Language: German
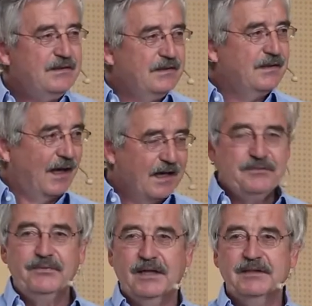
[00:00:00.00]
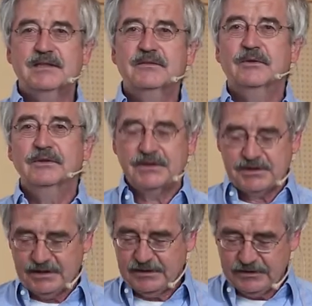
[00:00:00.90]
die gerade
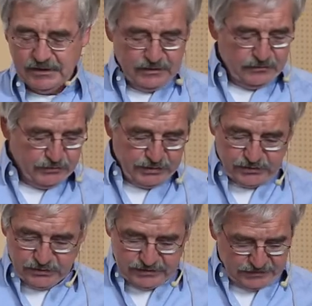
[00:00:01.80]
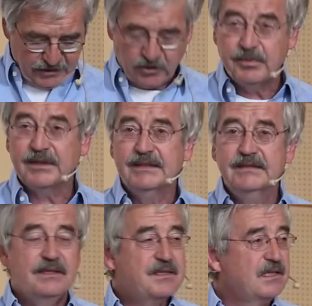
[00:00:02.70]
fertiggestellt wurde und darüber
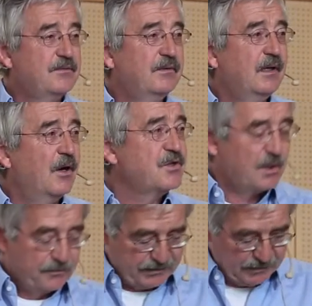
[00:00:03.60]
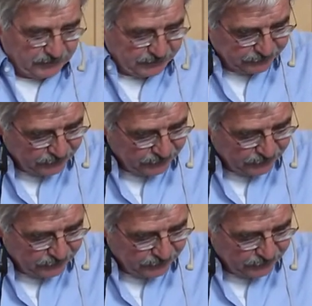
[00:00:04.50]
intensiv Auskunft gibt.